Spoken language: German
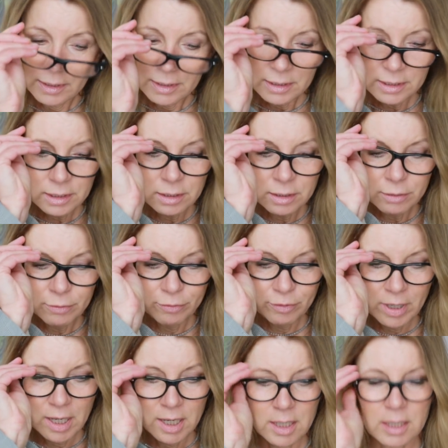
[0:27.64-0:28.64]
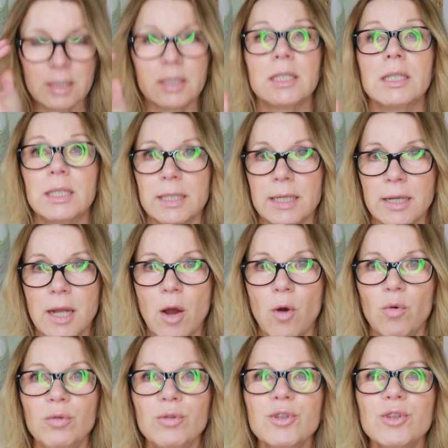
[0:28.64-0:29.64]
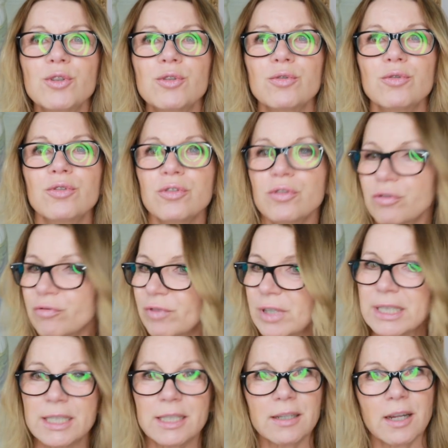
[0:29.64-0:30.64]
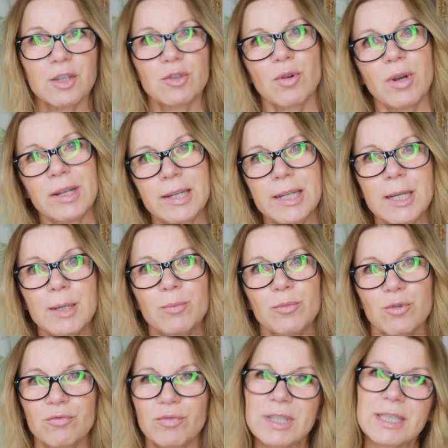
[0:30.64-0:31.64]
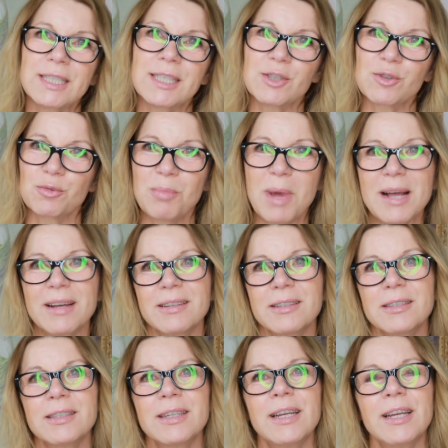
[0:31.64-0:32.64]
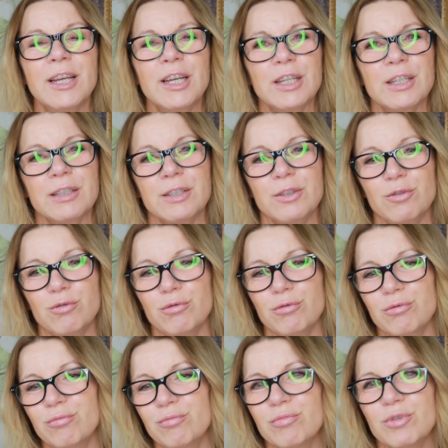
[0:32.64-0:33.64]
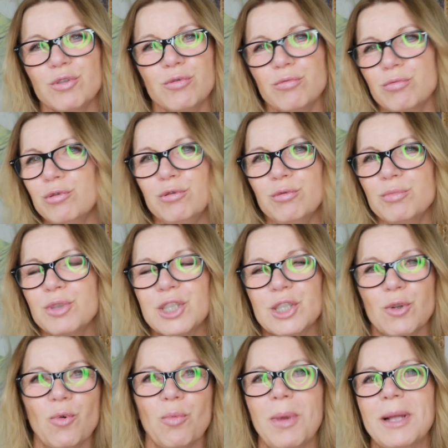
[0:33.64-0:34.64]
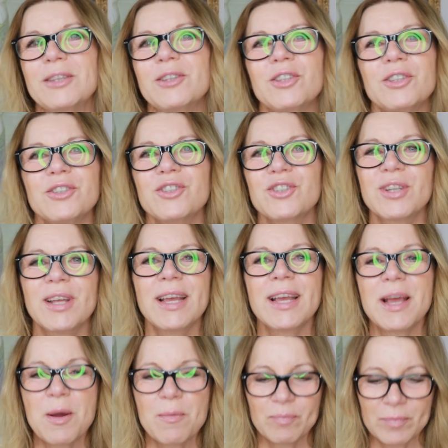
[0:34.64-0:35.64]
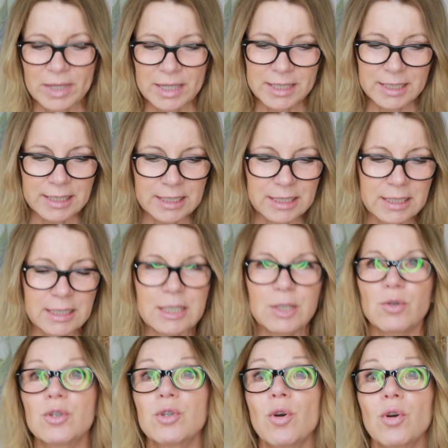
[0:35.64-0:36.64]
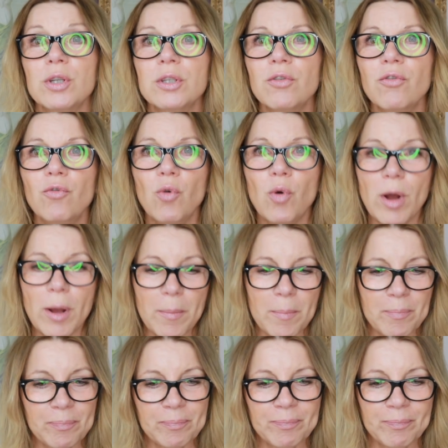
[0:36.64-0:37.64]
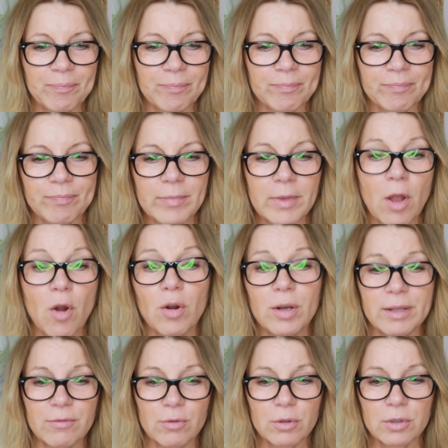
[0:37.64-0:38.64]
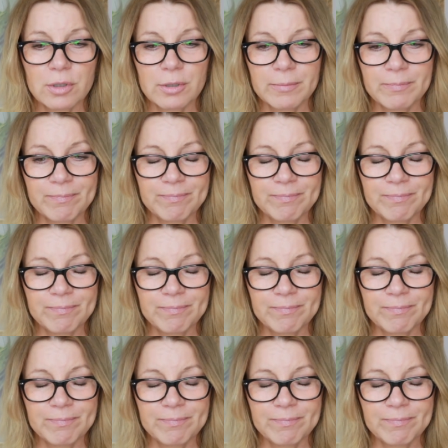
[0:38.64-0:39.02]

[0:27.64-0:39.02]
Sie fahren in sein Haus und was sie da so erlebt und was sie da so machen, das äh, ist ein bisschen romantisch. Das lese ich euch heute vor. Hollywood.